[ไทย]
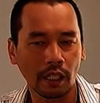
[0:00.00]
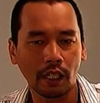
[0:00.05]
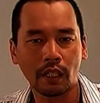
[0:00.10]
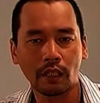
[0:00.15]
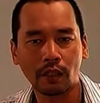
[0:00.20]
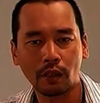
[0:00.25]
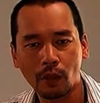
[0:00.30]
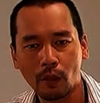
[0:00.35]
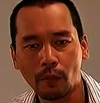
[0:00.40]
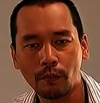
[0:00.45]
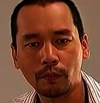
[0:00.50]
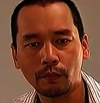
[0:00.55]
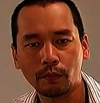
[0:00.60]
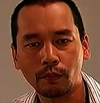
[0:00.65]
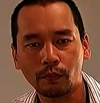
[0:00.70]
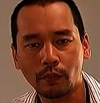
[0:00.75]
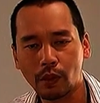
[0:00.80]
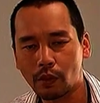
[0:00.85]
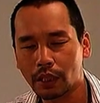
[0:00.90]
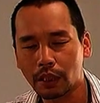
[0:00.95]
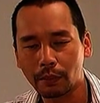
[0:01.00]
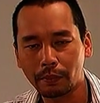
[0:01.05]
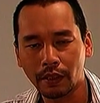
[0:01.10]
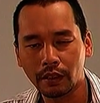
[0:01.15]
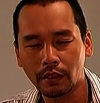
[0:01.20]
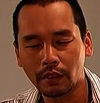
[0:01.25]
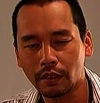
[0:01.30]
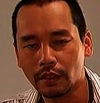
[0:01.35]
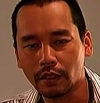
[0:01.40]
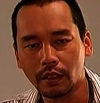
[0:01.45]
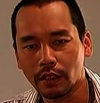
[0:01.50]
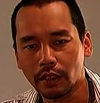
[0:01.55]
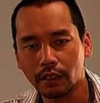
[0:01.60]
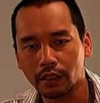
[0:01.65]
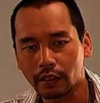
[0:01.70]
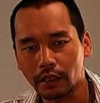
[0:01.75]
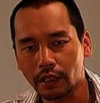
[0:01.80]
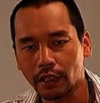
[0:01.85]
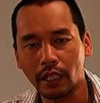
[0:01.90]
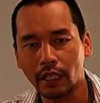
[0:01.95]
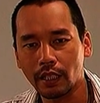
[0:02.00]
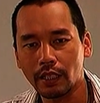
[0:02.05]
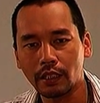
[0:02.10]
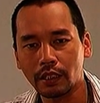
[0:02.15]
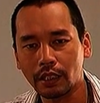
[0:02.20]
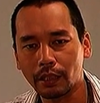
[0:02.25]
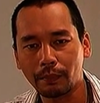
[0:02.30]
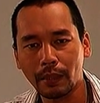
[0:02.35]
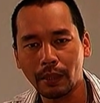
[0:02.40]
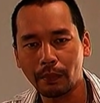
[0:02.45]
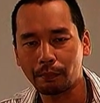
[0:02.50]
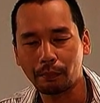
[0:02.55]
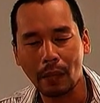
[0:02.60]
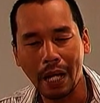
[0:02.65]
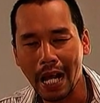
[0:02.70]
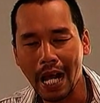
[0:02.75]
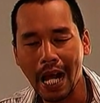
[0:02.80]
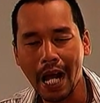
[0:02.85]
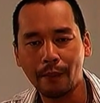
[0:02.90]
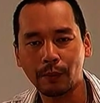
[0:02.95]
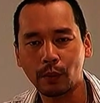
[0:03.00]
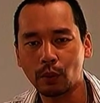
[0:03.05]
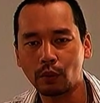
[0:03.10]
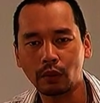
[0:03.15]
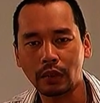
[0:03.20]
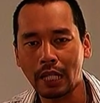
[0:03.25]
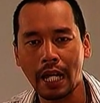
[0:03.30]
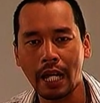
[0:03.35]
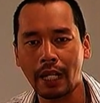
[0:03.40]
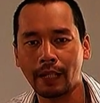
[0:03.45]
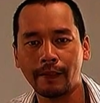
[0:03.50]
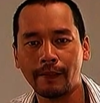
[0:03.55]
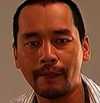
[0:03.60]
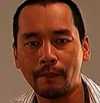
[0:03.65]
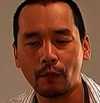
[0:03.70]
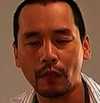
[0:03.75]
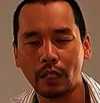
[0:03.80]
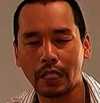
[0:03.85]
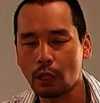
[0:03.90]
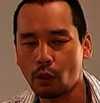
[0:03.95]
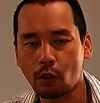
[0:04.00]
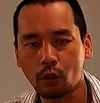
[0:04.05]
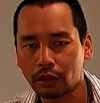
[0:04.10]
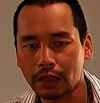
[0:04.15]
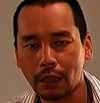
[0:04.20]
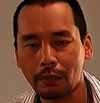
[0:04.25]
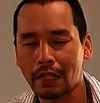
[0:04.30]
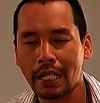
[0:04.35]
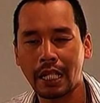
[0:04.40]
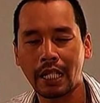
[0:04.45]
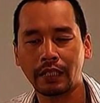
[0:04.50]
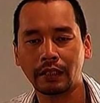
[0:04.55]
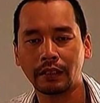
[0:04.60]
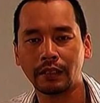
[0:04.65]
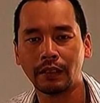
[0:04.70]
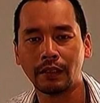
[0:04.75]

อารมณ์ ไม่ว่าจะเป็นเสียงจะเป็นภาพทุกอย่าง เราคนทำงาน